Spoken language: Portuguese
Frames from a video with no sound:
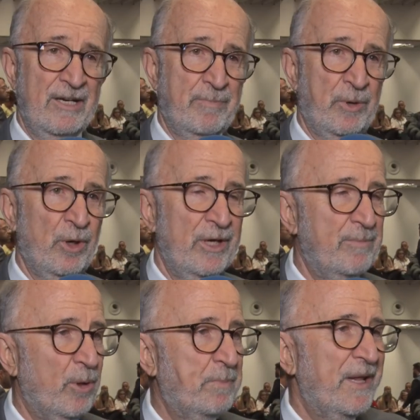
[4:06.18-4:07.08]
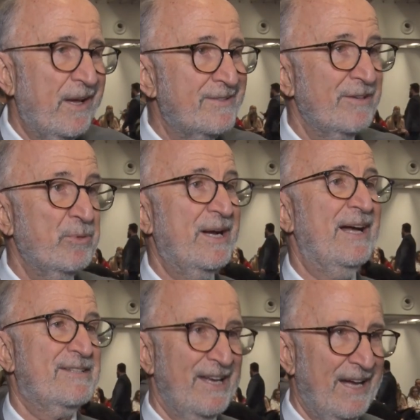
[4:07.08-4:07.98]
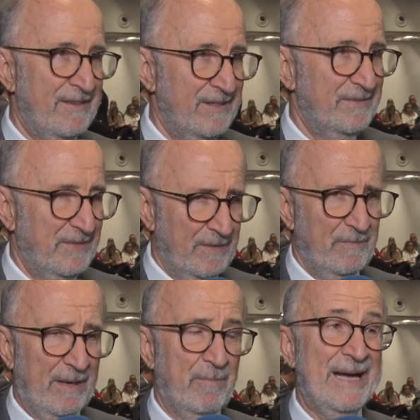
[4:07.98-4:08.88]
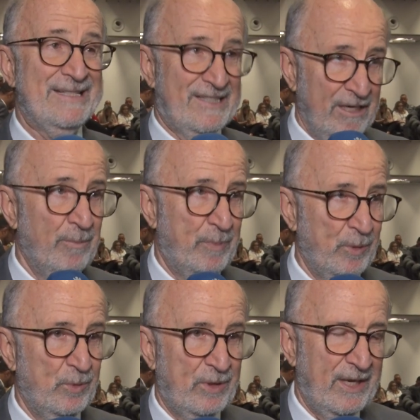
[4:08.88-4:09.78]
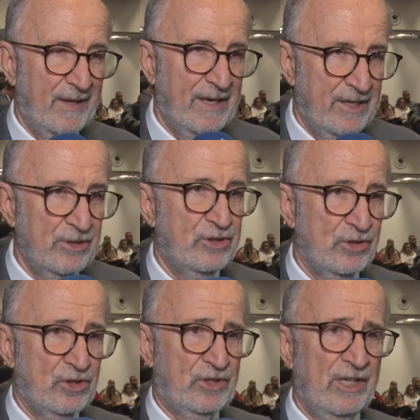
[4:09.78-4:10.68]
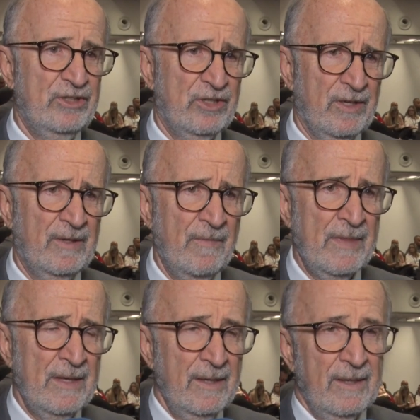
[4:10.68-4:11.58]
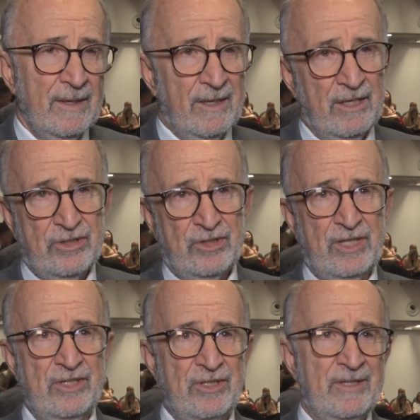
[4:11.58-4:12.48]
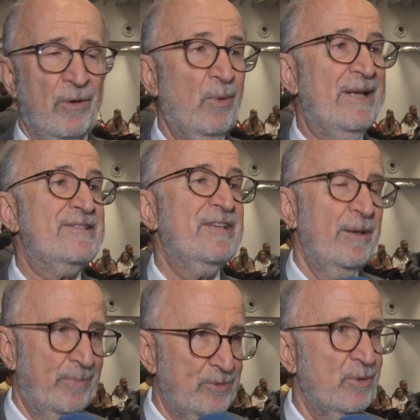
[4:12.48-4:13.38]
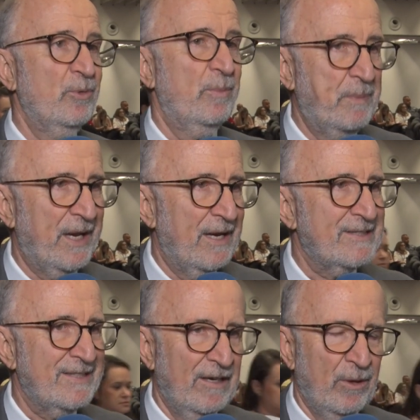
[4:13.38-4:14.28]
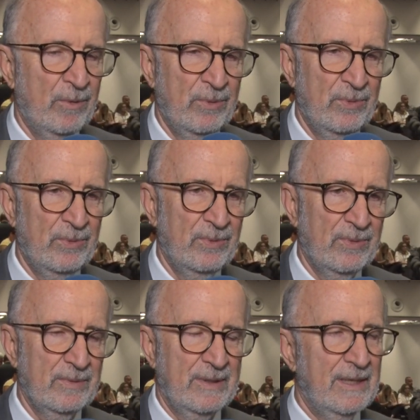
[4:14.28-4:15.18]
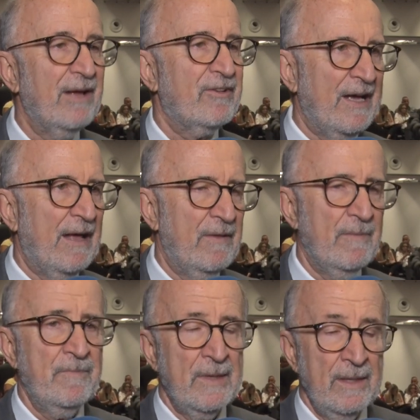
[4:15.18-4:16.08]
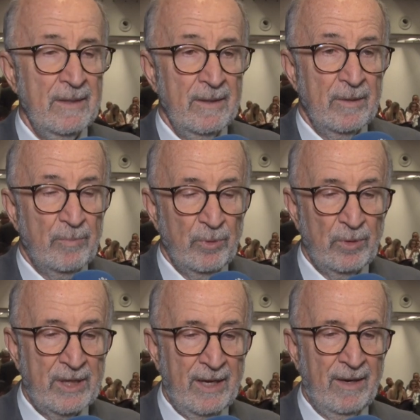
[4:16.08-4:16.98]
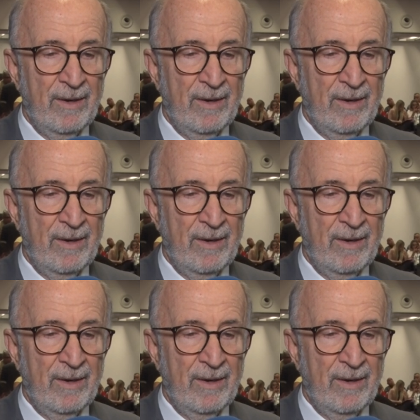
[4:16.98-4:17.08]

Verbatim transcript: Ele proíbe a operação casada, é mais amplo do que a garantia estendida. A garantia estendida é um exemplo de uma operação casada, porque